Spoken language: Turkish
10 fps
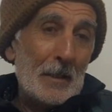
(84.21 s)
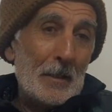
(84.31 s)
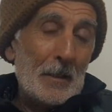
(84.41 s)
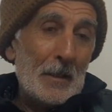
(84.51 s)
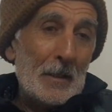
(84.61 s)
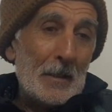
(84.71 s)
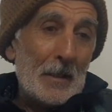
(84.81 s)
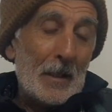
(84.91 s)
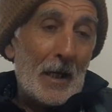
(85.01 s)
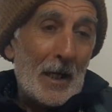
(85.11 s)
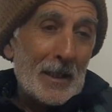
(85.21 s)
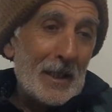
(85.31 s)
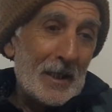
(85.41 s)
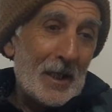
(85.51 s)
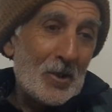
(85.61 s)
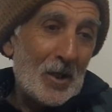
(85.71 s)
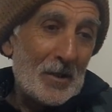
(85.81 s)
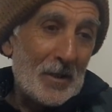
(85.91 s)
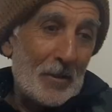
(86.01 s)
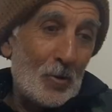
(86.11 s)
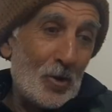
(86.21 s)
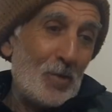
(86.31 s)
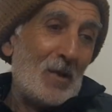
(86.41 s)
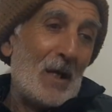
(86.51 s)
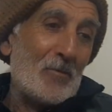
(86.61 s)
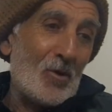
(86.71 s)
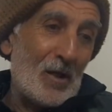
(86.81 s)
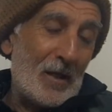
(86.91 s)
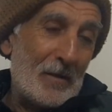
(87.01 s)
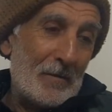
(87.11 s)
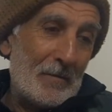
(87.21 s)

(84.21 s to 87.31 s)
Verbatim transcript: Evet. Hangi yerde çıkacak? Onu bilemiyorlar.